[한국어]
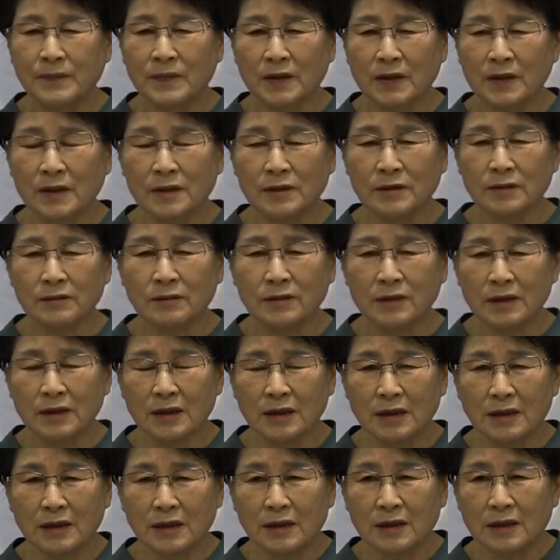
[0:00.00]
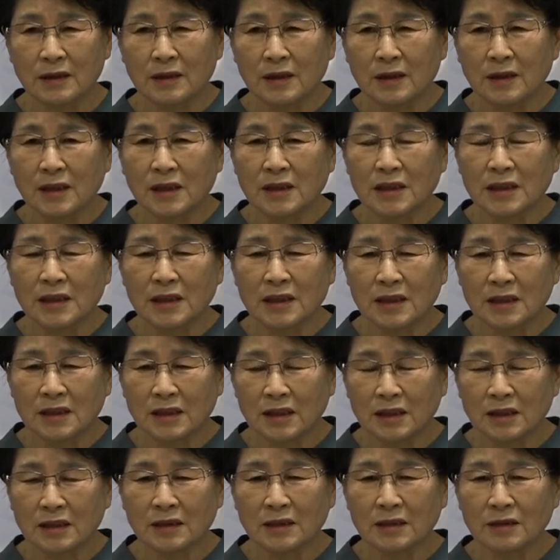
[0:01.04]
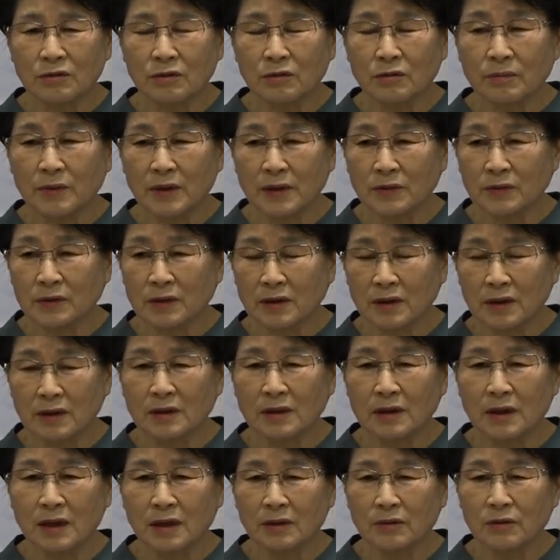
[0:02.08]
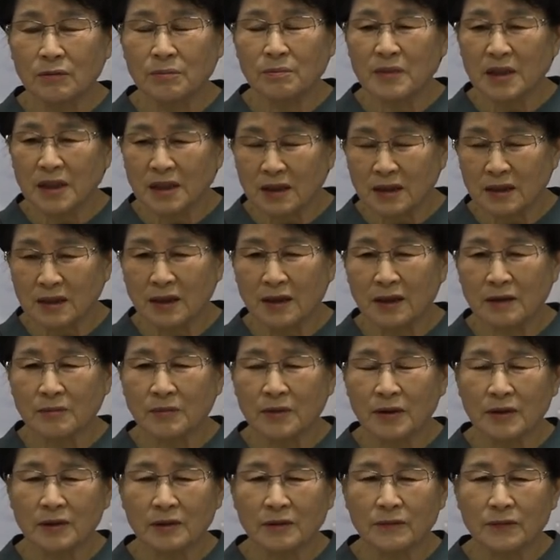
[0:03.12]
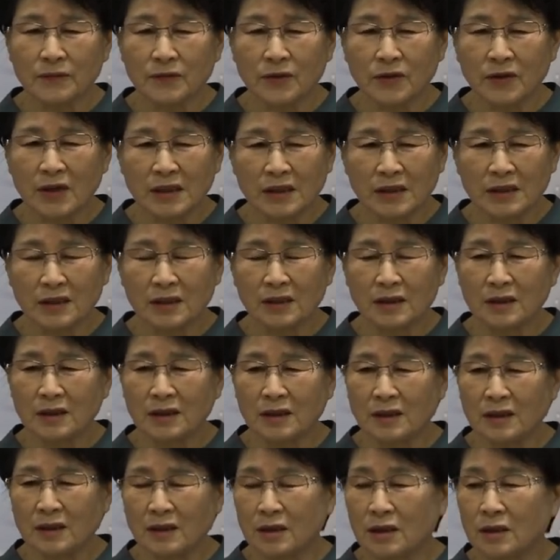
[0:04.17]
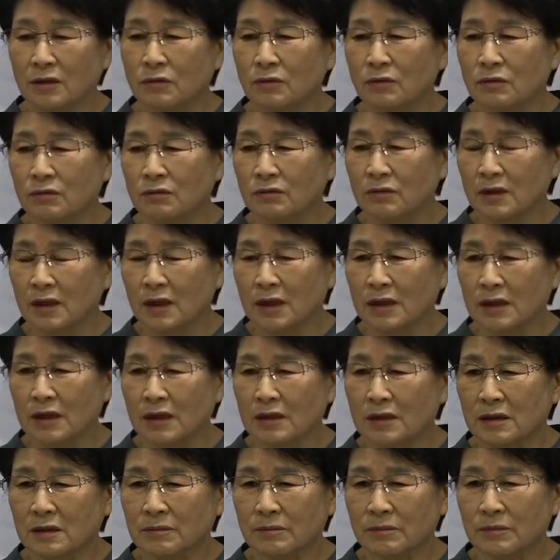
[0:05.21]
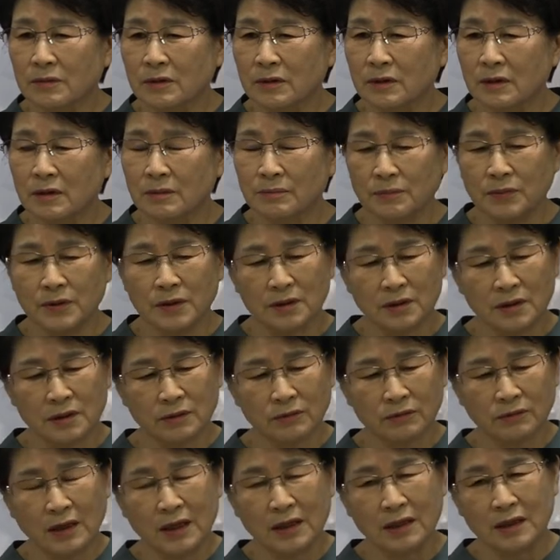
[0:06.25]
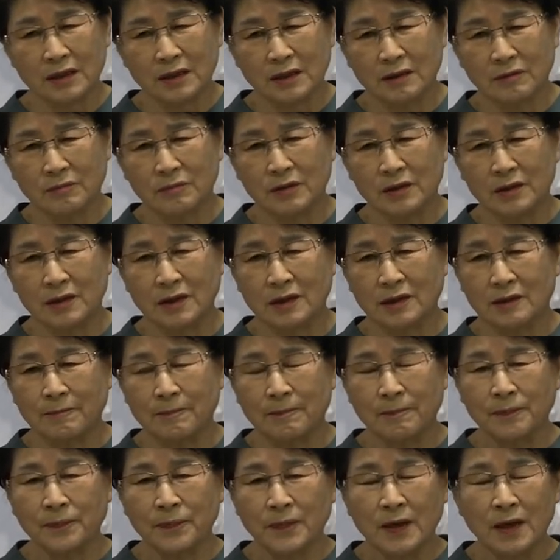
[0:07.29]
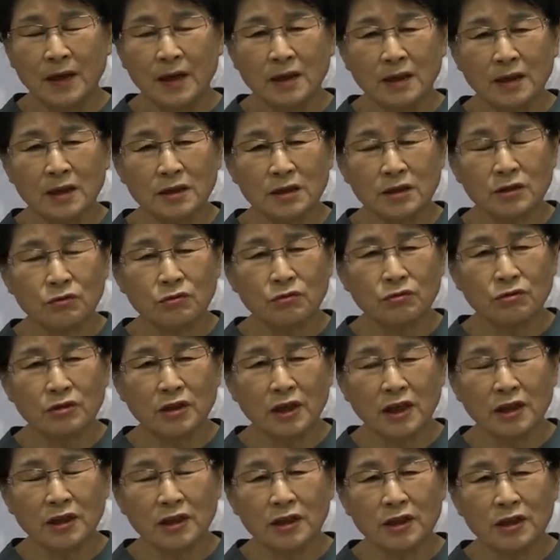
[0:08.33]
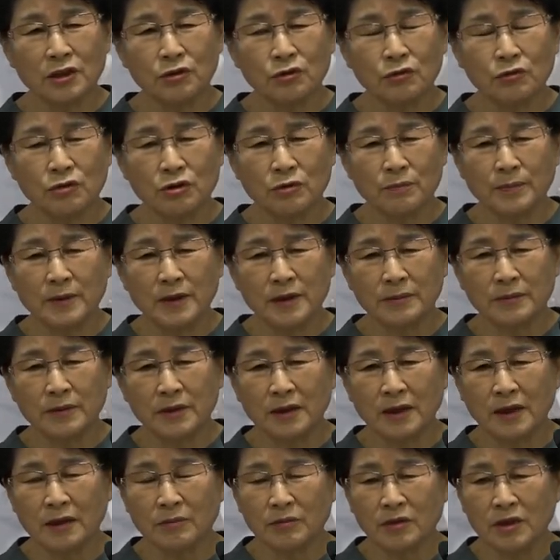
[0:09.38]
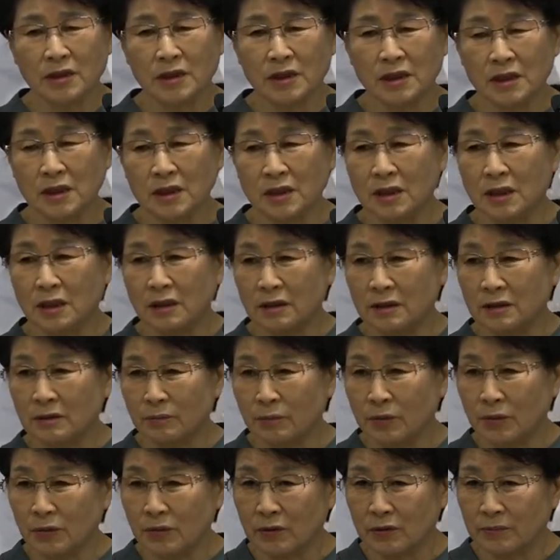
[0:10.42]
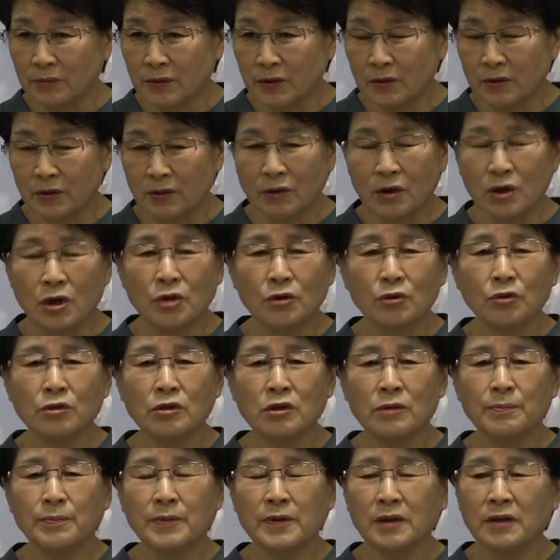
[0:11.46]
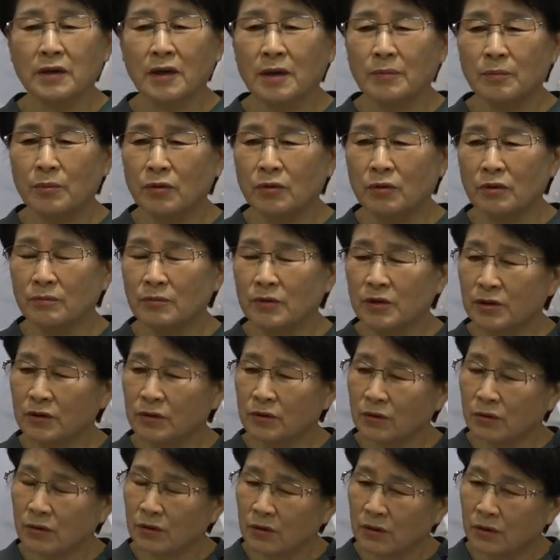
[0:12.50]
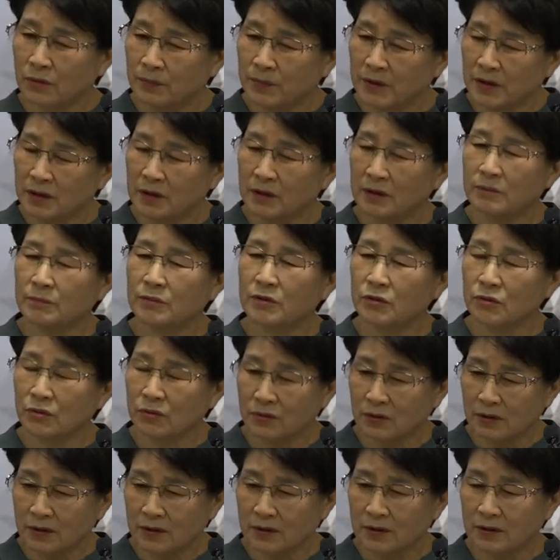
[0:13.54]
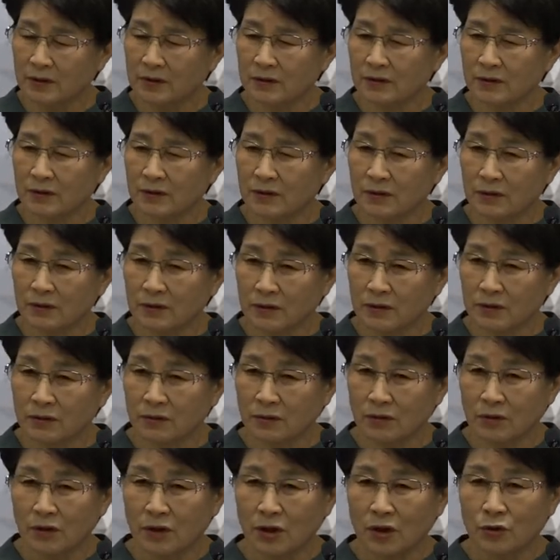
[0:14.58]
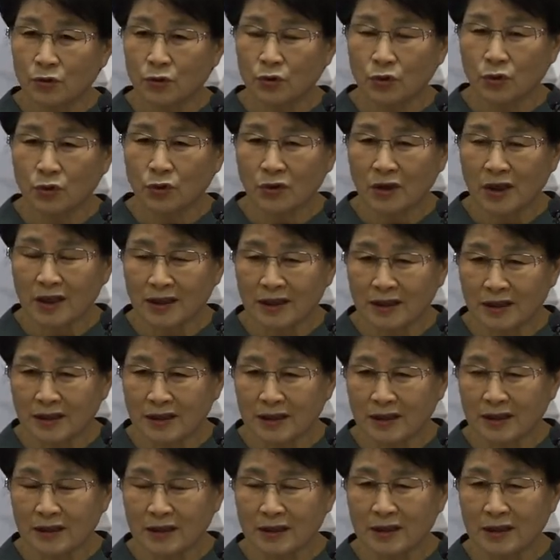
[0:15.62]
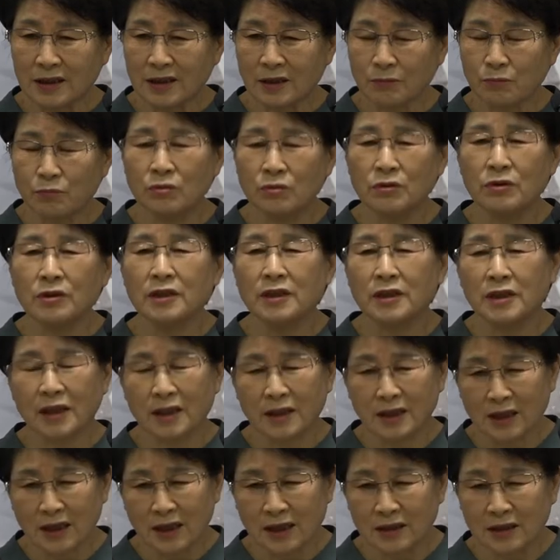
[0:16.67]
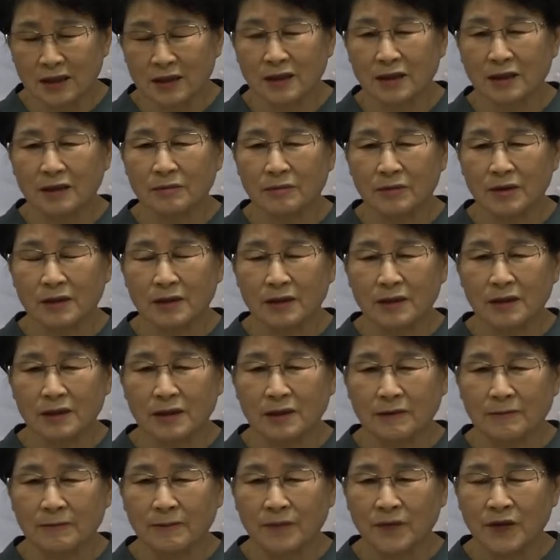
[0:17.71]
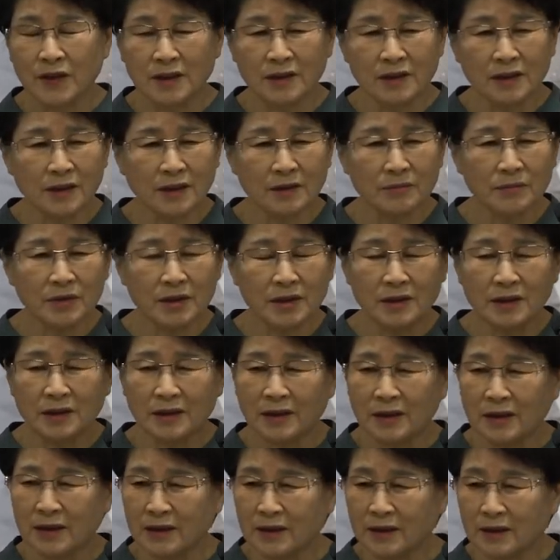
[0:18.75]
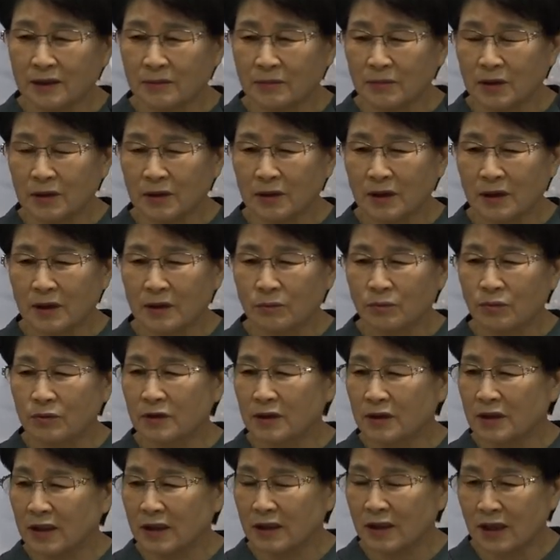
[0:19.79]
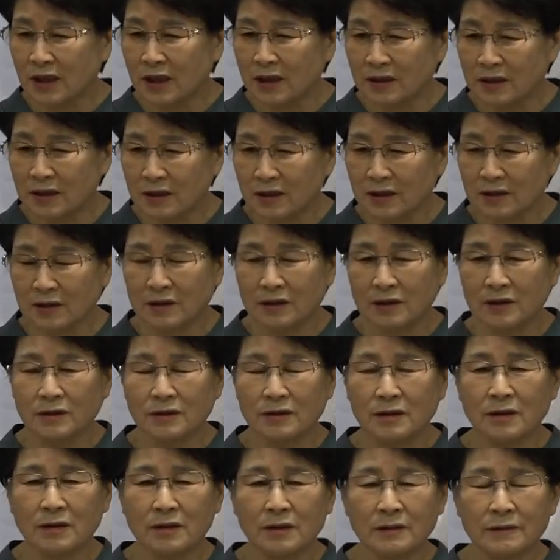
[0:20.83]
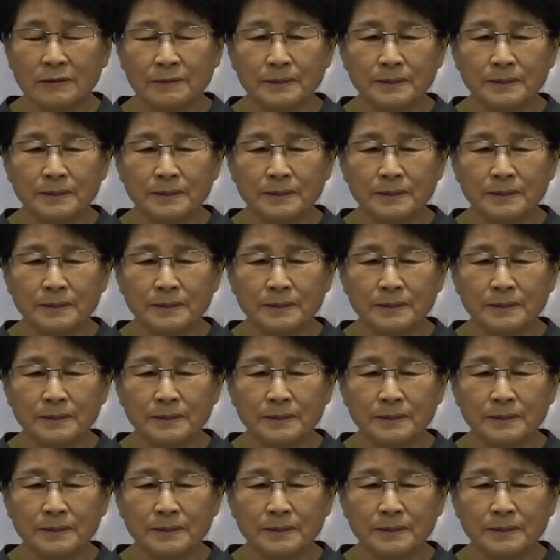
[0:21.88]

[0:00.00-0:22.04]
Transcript: 그래서 우리가 신약을 똑바로 이해를 하고 믿으려면 확실하게 구약에서부터 빛이 와야 됩니다. 그래서 구약이 율법이라면 신약은 복음이고 율법과 복음은 서로 빛을 비추고 있거든요. 서로 조화가 돼 있지 이게 분리된 게 아니다 이 말이에요. 그래서 그러니까 제가 믿음과 행함은 분리된 게 아니라 그랬죠.